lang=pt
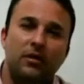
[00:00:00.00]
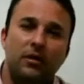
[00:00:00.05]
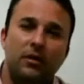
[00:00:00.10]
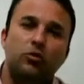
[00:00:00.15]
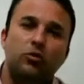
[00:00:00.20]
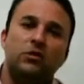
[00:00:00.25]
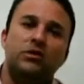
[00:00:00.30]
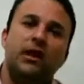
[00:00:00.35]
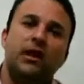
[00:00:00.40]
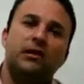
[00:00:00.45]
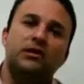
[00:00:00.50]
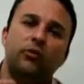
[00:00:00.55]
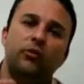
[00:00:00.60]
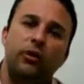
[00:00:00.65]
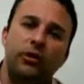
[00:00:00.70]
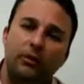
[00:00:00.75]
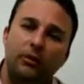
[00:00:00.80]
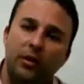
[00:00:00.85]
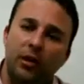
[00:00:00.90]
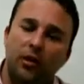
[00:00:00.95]

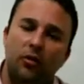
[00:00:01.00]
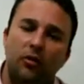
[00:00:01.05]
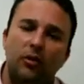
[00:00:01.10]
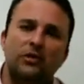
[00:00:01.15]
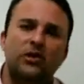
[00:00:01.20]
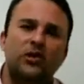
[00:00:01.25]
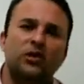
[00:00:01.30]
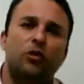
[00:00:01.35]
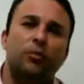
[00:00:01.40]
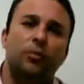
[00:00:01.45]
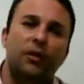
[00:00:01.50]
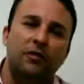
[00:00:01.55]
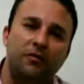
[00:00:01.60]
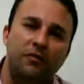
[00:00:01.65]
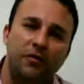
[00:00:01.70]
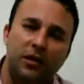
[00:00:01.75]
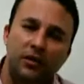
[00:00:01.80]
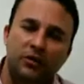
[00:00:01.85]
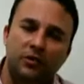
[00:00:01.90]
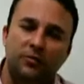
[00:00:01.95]
250 milhões estão
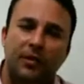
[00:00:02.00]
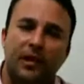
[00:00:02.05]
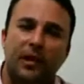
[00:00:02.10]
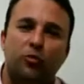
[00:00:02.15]
previstos para